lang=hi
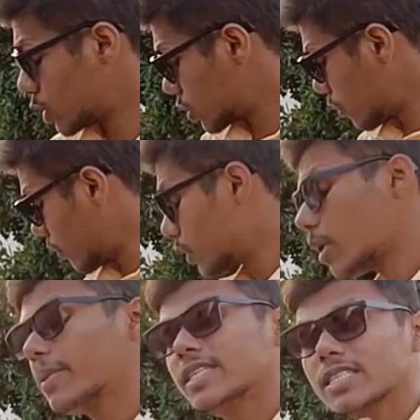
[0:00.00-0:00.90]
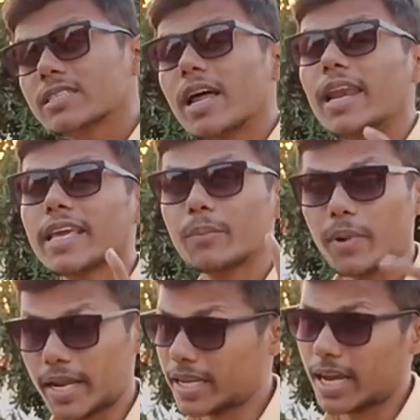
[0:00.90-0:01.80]
है दोस्तों वो अभी चीज़ डालने की
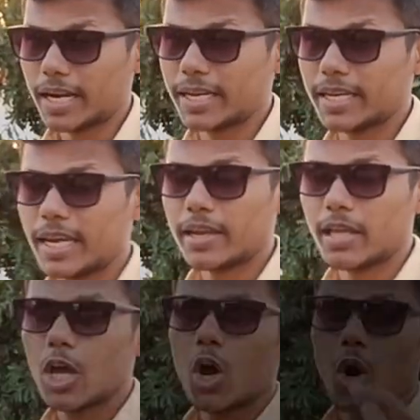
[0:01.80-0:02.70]
बारी आ गई है